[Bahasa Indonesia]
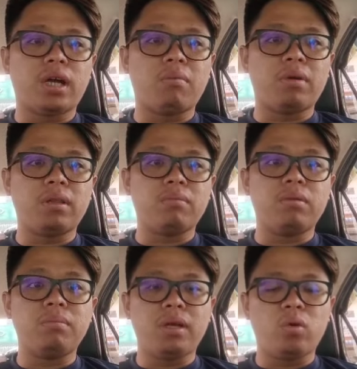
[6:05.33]
yang amat
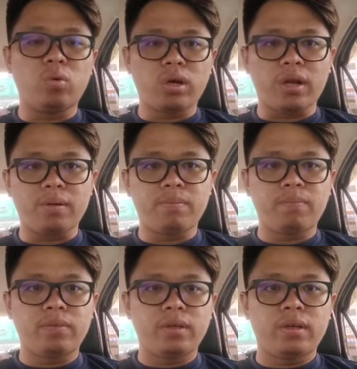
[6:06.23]
memilukan.
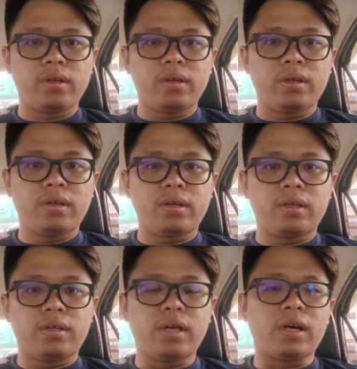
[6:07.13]

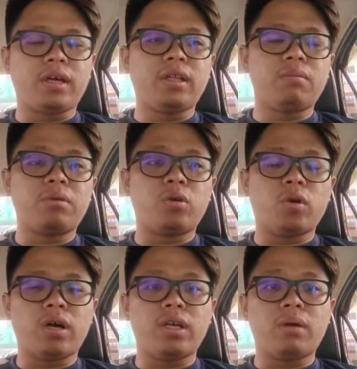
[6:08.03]
Nah, kita
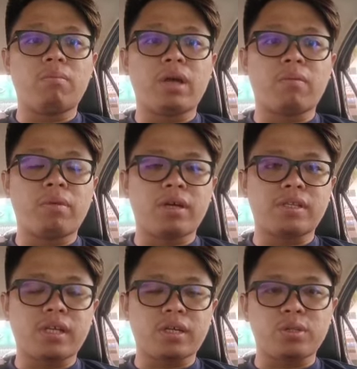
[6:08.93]
berdoa yang
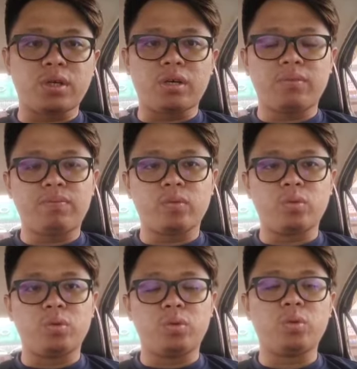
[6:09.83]
baik-baik saja
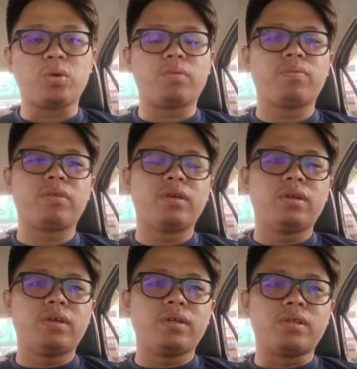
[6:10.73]
untuk
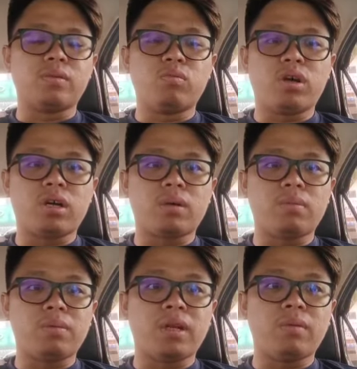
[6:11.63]
semua
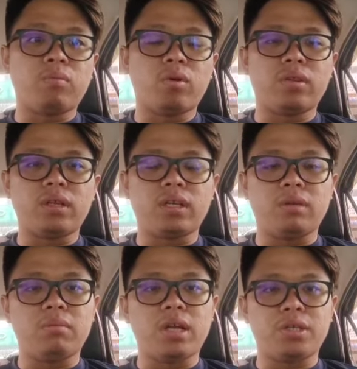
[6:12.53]
kepemimpinan politik
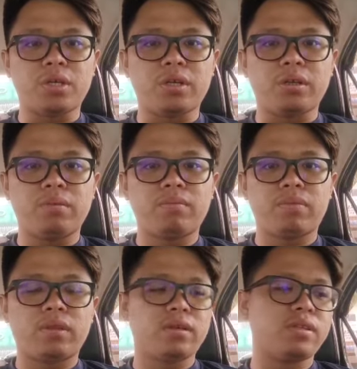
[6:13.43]
di Malaysia ini.
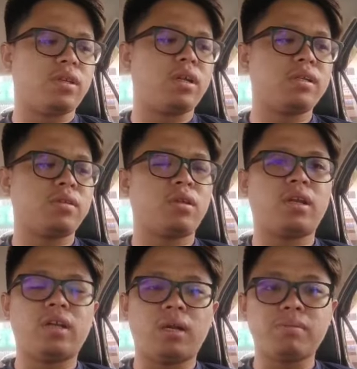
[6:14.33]

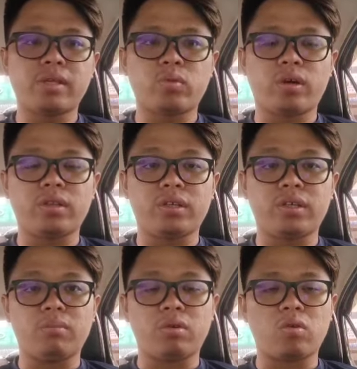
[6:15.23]
Saudara-saudara dalam satu
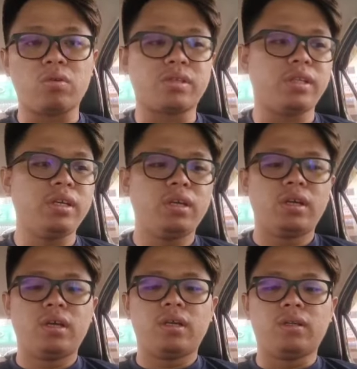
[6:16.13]
artikel berkongsi
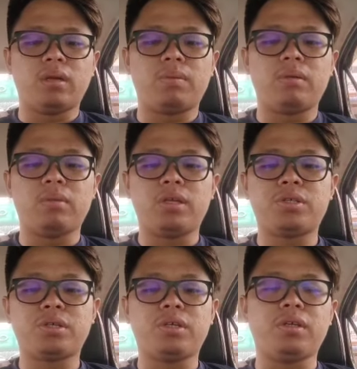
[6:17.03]
daripada
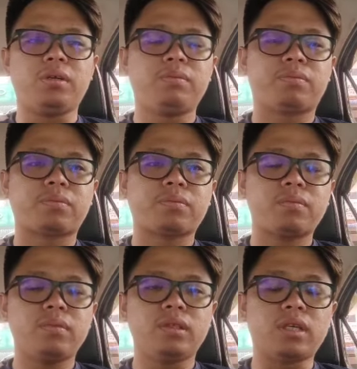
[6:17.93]
Malaysia kini,
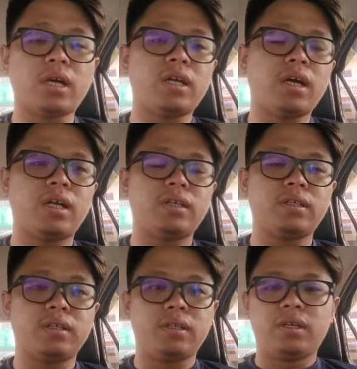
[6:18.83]

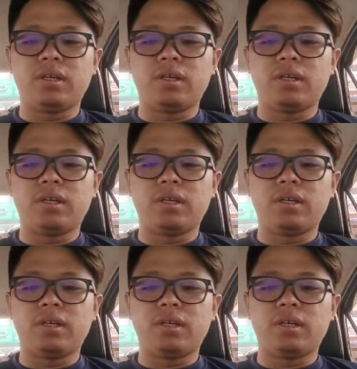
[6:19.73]
keadaan